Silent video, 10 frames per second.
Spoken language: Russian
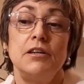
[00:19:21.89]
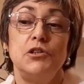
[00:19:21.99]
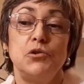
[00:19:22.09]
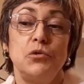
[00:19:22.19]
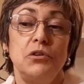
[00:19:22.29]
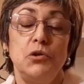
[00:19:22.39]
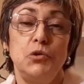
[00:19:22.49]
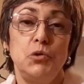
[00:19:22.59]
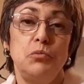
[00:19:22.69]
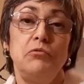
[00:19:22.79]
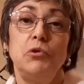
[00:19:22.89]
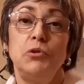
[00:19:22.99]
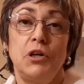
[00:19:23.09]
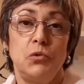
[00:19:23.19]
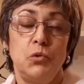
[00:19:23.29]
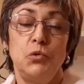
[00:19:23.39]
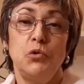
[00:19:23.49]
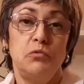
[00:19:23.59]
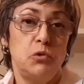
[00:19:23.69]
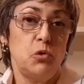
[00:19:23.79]
Еще YouTube ввел такую
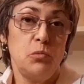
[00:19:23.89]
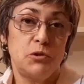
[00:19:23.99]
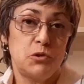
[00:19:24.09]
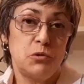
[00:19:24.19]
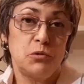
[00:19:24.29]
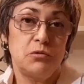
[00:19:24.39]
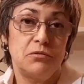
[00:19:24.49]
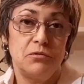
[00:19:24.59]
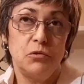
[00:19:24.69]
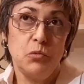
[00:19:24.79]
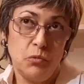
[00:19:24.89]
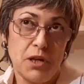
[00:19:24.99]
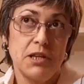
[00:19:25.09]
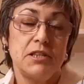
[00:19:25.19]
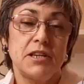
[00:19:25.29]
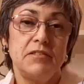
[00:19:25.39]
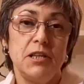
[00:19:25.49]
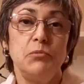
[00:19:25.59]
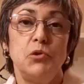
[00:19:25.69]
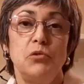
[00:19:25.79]
новую опцию, ну, она не
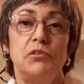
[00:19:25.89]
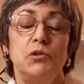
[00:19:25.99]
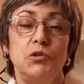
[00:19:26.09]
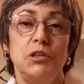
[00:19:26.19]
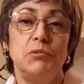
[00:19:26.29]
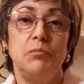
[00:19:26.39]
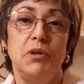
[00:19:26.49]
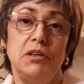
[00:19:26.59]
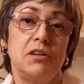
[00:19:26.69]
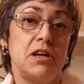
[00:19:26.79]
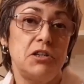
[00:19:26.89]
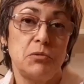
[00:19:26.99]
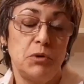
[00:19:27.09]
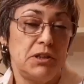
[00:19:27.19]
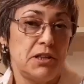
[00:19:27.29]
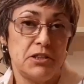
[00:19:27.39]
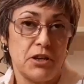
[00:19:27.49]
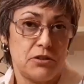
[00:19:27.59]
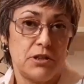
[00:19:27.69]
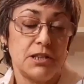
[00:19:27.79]
совсем новая, но тем не менее. Раньше было
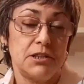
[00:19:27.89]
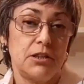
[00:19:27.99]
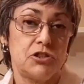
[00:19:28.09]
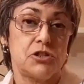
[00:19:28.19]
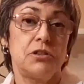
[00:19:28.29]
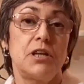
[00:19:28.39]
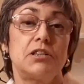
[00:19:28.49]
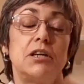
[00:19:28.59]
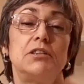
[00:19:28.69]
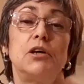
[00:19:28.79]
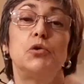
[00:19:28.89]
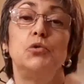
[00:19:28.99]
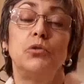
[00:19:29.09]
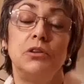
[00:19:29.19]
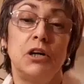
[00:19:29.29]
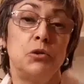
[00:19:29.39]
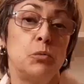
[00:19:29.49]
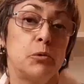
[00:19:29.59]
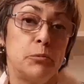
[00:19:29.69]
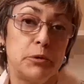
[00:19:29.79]
доста- достаточно нажать на, кон- на
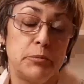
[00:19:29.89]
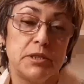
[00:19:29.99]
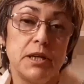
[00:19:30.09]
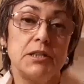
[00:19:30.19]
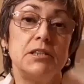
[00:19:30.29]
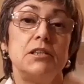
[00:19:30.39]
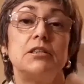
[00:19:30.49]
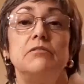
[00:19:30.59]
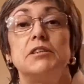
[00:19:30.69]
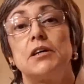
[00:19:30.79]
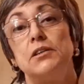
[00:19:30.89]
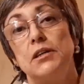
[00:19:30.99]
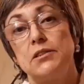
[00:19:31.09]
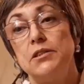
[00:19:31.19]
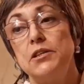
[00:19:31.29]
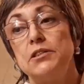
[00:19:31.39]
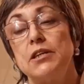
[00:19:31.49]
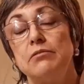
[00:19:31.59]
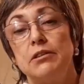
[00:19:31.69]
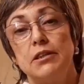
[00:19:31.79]
кнопку «Подписаться», если вас канал
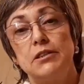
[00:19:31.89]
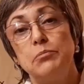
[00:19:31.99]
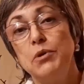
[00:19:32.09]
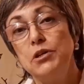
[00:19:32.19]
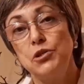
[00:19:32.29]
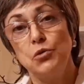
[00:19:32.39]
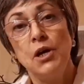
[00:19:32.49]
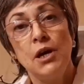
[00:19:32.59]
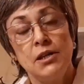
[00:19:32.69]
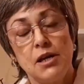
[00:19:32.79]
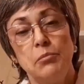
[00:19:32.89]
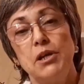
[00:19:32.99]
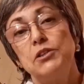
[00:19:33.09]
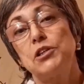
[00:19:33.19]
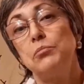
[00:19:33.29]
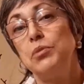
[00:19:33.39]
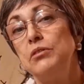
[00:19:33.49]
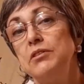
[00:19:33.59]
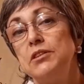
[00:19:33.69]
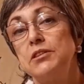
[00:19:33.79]
заинтересовал, а теперь еще там рядышком
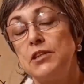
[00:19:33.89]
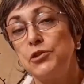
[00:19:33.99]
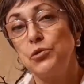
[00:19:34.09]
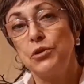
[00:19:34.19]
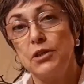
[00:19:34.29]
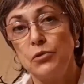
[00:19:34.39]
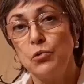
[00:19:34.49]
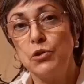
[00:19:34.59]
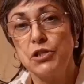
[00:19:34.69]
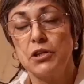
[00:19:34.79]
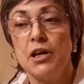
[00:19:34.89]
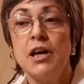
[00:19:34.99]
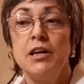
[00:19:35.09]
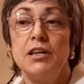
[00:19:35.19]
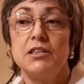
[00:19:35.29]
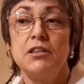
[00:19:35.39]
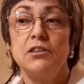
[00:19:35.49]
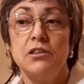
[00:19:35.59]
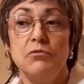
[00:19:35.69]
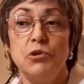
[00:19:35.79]
появился значок колокольчика. Если
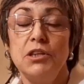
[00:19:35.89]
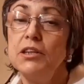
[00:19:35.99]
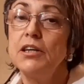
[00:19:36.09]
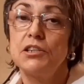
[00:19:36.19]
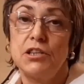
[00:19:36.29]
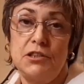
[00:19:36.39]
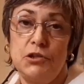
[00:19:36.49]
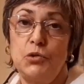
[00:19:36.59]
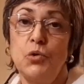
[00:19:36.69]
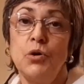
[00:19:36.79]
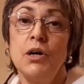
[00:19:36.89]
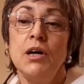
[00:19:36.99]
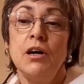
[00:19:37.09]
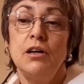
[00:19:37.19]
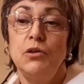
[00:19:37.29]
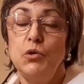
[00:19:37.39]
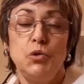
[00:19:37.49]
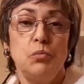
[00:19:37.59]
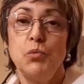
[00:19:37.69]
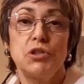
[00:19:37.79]
на него не нажать, то
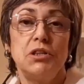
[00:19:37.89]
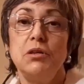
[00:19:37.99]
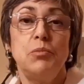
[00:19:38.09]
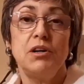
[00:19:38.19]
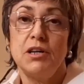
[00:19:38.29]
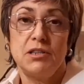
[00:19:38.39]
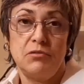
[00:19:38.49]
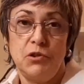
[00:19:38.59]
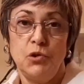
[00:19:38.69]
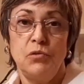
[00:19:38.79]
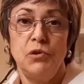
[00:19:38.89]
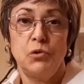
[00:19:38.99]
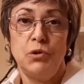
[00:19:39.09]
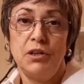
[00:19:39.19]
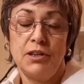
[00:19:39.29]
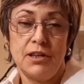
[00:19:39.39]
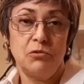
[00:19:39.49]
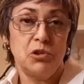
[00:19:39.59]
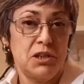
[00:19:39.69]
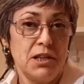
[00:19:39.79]
YouTube может и не показывать новые ролики
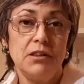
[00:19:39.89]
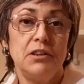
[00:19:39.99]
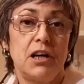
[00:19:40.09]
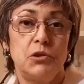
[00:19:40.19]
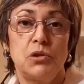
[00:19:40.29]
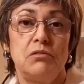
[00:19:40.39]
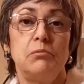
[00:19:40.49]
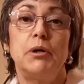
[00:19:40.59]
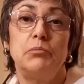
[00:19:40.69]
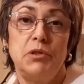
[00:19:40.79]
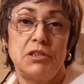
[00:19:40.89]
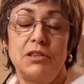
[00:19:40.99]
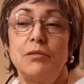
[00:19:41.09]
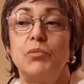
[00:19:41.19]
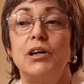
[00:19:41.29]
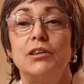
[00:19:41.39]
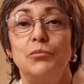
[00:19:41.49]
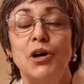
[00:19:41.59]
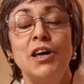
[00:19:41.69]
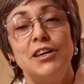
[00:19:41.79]
того канала, на который вы подписаны.
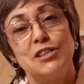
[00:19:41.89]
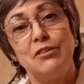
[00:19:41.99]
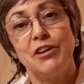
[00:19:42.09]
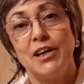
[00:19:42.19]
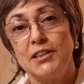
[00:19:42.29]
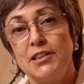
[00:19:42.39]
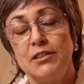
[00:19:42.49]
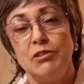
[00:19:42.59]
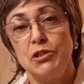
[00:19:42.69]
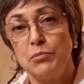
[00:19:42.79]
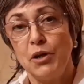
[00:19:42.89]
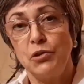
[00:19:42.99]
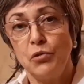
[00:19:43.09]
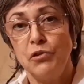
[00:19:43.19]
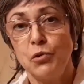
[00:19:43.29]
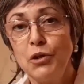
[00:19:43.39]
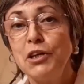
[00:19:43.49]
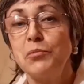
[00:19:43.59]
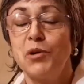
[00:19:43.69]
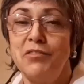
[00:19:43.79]
Поэтому, если вы хотите видеть мои новые
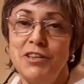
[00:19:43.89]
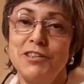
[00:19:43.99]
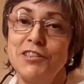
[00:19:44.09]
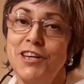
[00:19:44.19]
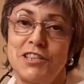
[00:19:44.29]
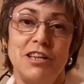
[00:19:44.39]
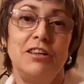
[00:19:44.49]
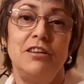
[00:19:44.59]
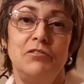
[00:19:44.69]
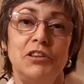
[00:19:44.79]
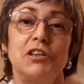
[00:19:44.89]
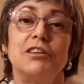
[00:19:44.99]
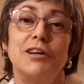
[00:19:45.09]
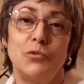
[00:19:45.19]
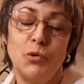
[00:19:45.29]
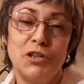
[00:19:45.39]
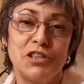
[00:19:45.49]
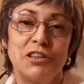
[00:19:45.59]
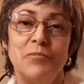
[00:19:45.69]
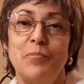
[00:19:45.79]
ролики, проверьте, нажали ли вы на
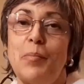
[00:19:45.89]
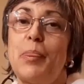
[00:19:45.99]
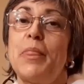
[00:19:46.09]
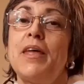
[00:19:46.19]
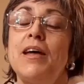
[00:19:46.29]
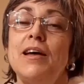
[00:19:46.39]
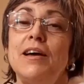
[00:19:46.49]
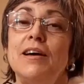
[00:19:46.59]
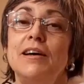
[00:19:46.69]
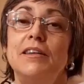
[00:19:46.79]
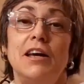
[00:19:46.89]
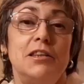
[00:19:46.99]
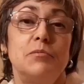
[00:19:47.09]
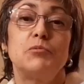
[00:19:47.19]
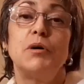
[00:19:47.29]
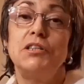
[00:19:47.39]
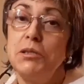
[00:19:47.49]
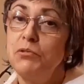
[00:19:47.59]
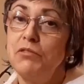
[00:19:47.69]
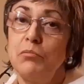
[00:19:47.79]
колокольчик. На этом
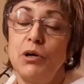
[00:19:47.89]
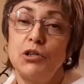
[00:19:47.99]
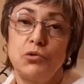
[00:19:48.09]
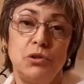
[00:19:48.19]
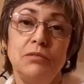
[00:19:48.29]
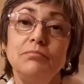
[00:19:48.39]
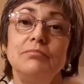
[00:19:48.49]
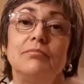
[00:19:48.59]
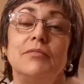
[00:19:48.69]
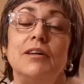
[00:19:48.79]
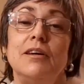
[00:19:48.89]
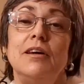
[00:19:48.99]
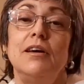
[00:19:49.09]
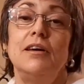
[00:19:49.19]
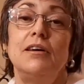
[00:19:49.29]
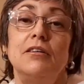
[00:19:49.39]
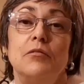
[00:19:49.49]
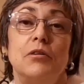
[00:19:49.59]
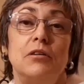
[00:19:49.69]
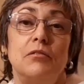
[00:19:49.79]
спасибо вам большое.
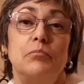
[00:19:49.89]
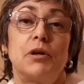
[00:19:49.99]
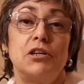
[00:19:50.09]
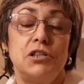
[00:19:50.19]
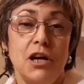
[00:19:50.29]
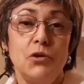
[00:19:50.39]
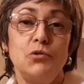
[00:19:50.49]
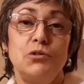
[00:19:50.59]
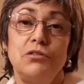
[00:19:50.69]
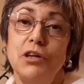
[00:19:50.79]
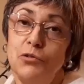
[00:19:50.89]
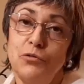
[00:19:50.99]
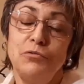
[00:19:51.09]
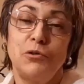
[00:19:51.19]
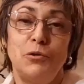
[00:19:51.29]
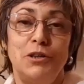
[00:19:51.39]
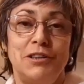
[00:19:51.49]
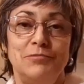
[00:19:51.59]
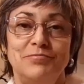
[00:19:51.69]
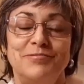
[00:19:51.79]
Э, прощаюсь. До нового
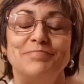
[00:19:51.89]
ролика.